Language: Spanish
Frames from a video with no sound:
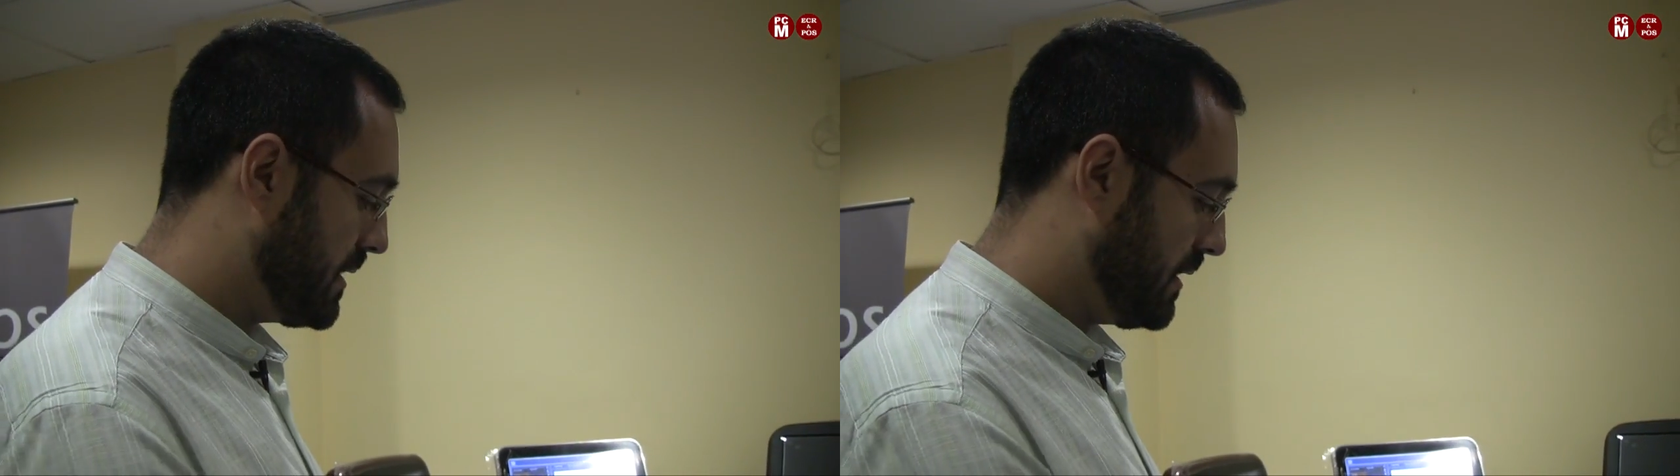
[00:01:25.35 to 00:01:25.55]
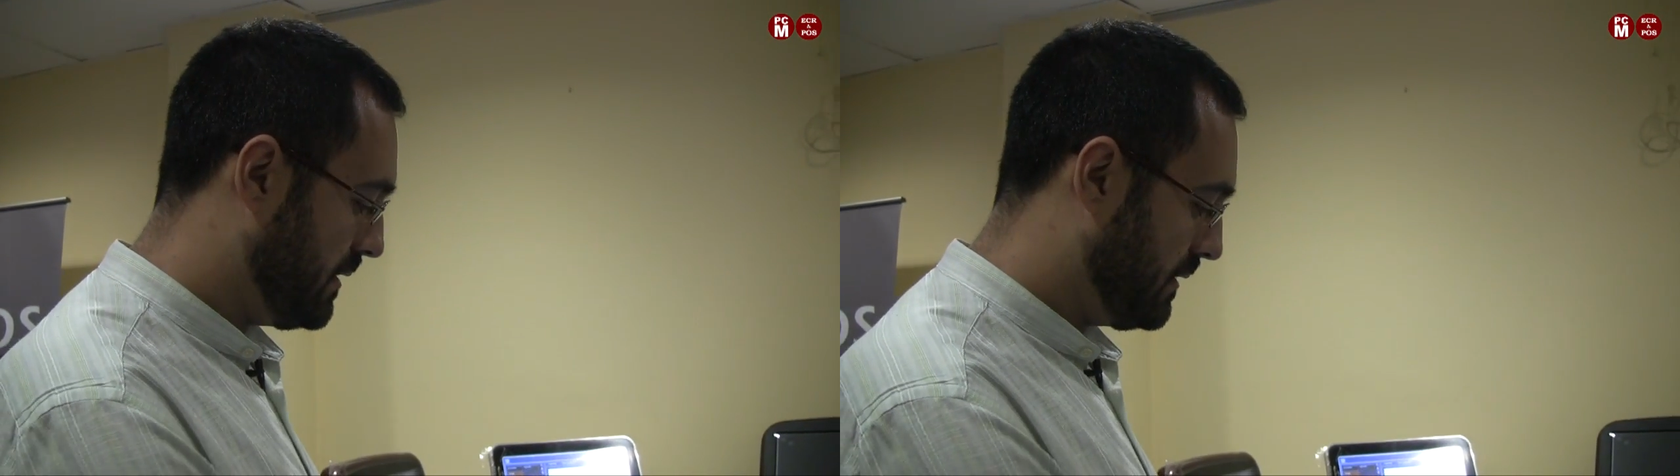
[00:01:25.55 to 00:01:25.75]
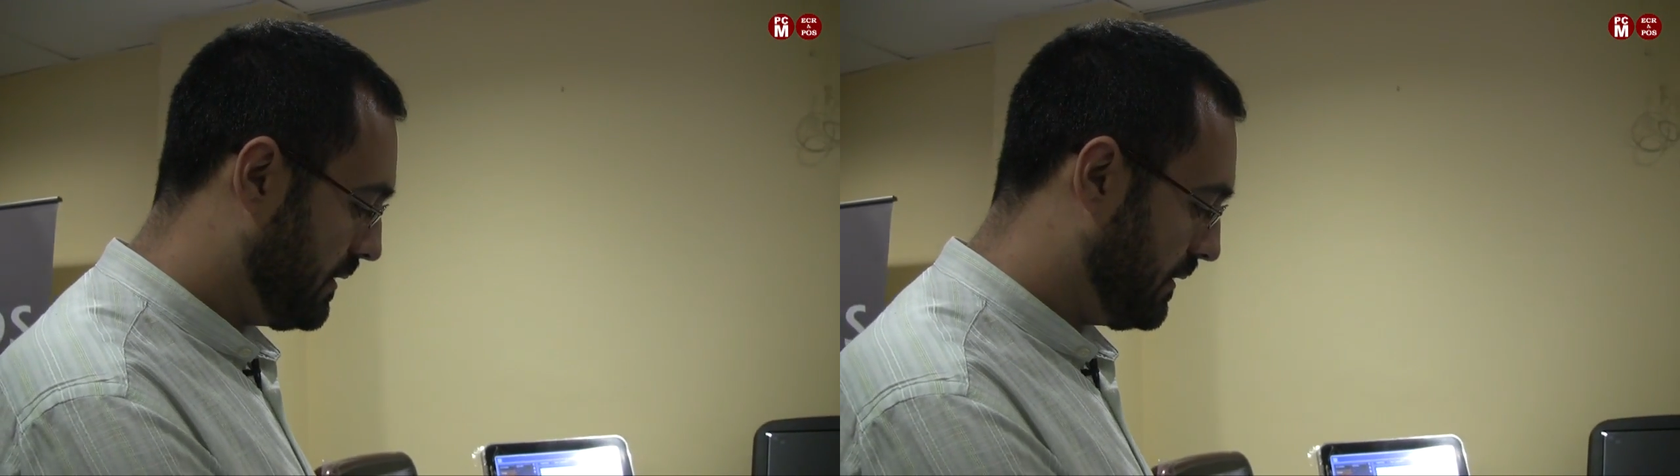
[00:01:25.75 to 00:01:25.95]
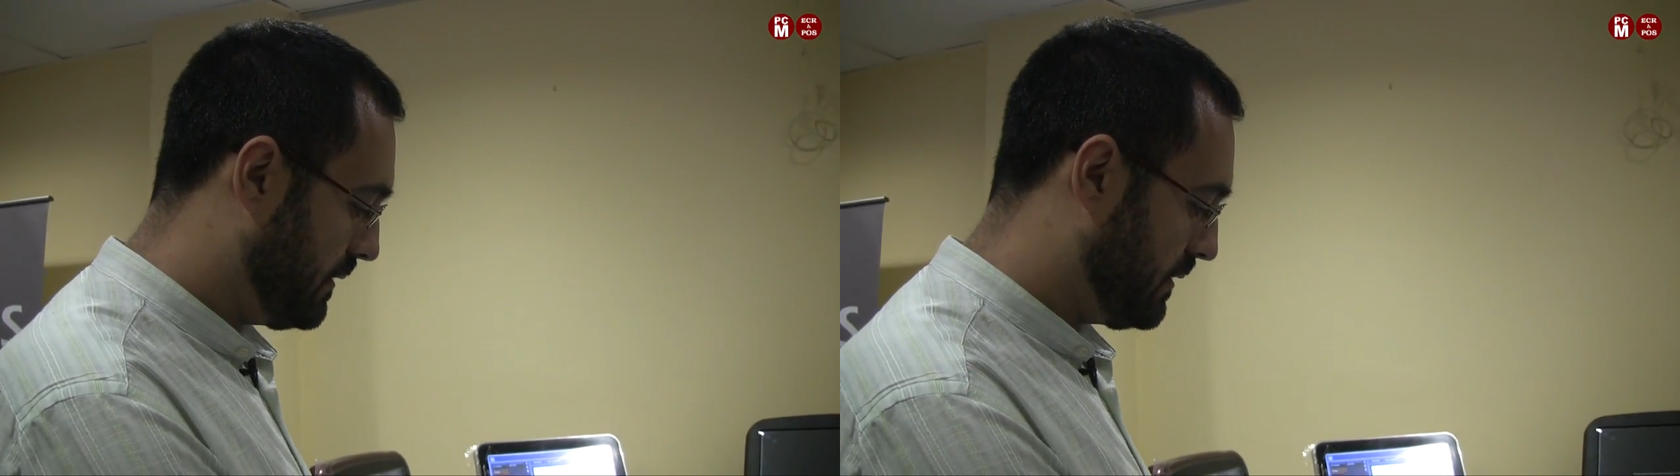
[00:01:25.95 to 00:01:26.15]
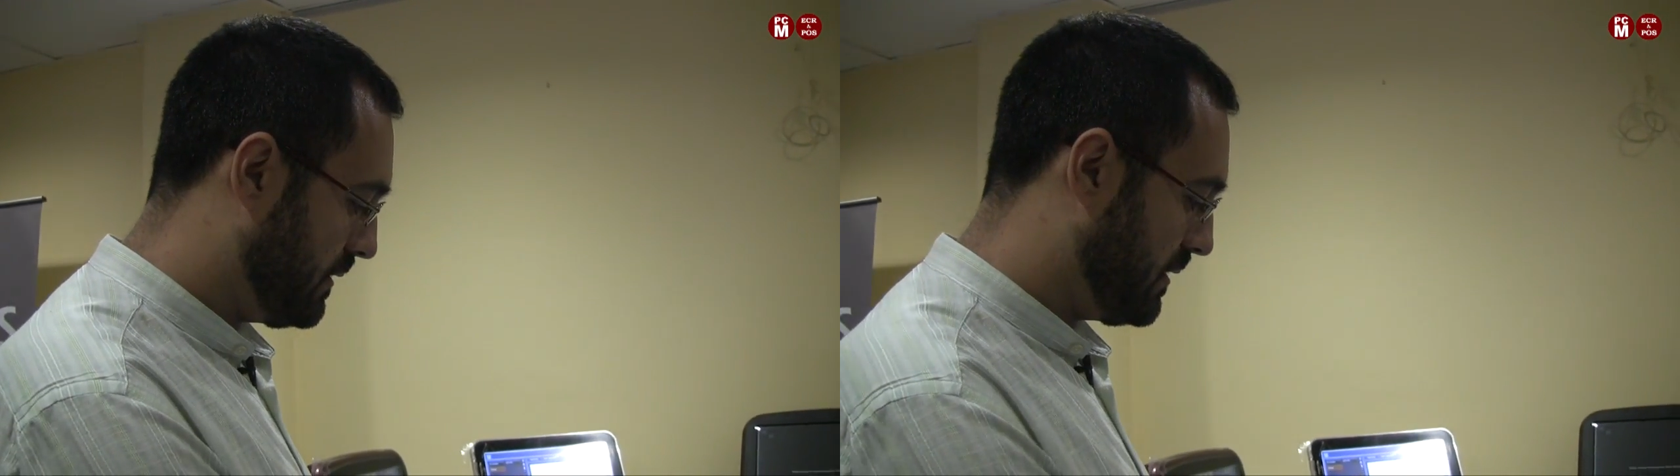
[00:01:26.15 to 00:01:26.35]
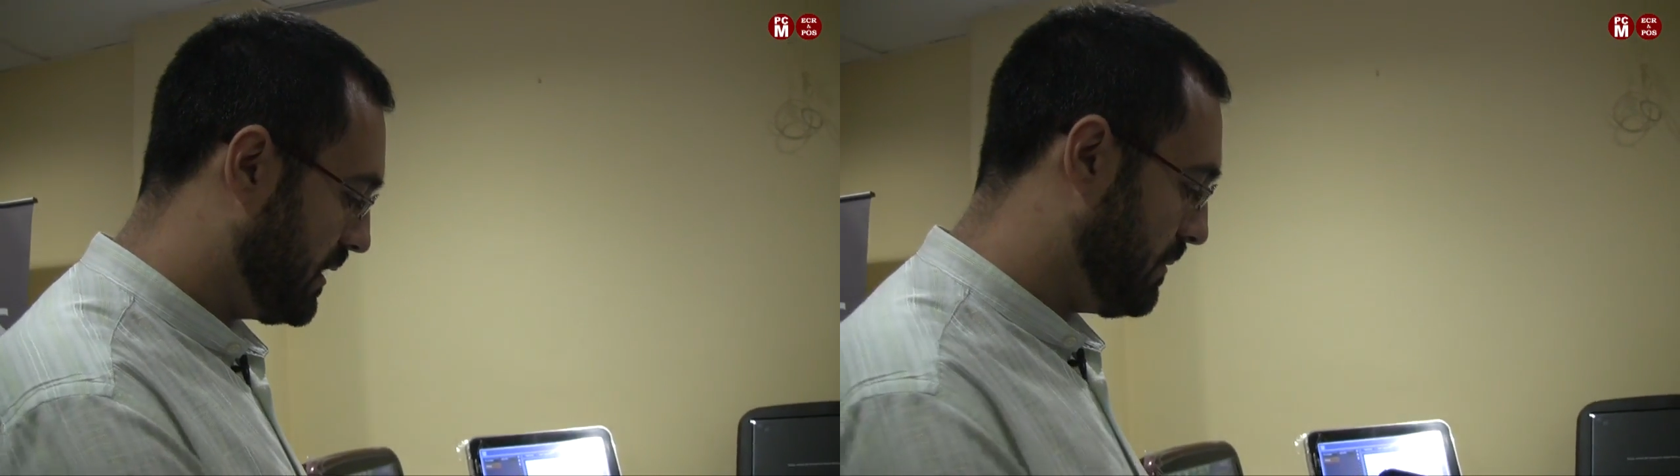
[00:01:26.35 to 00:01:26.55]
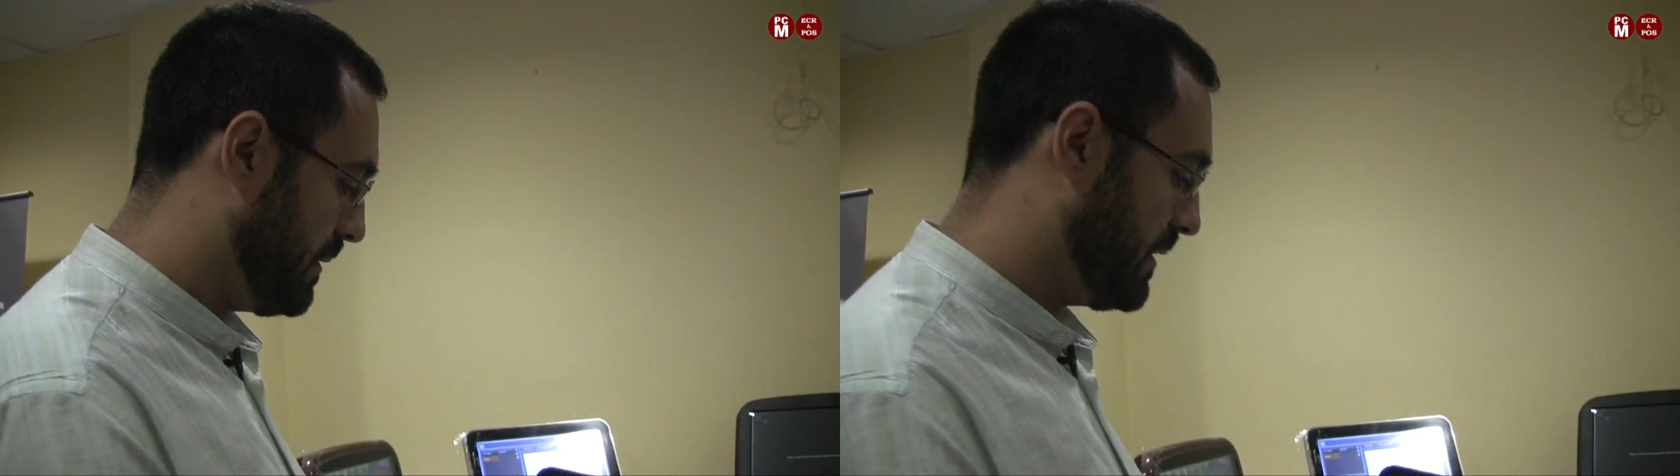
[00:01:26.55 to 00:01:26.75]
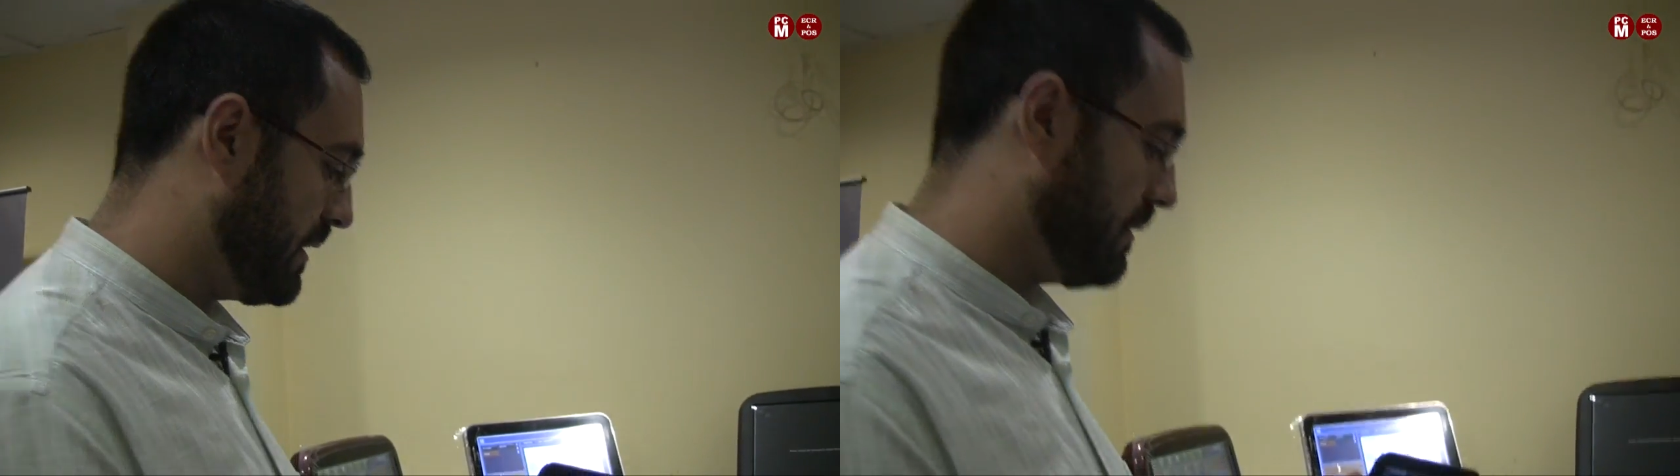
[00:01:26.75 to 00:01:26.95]
mesa
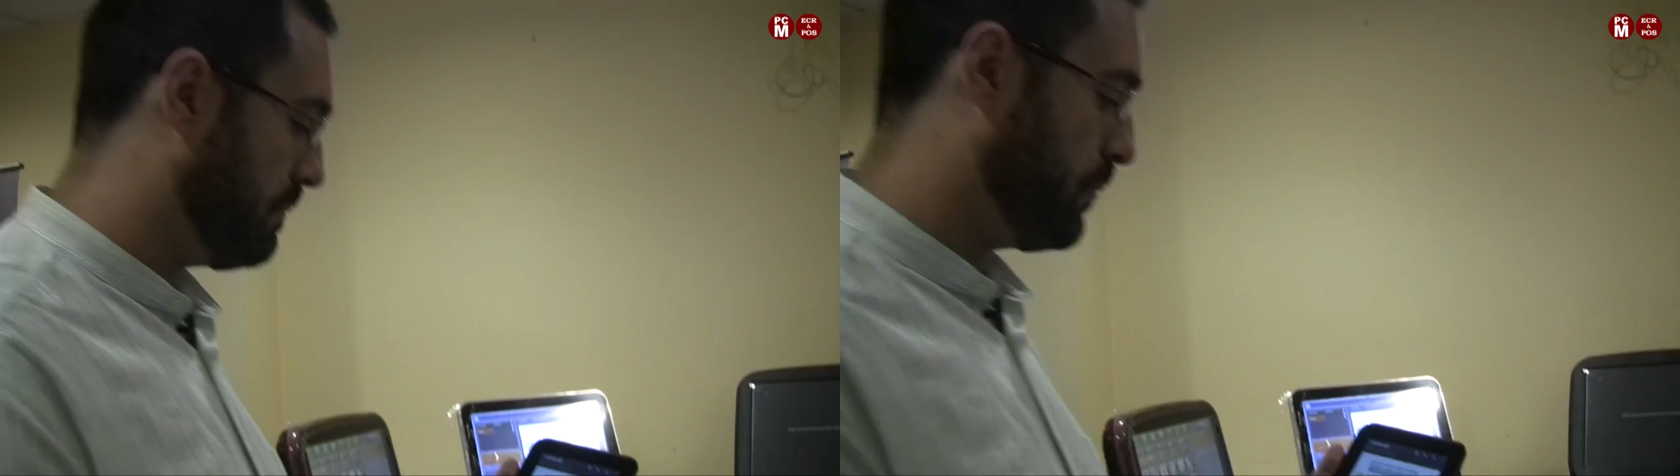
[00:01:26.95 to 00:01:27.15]
simplemente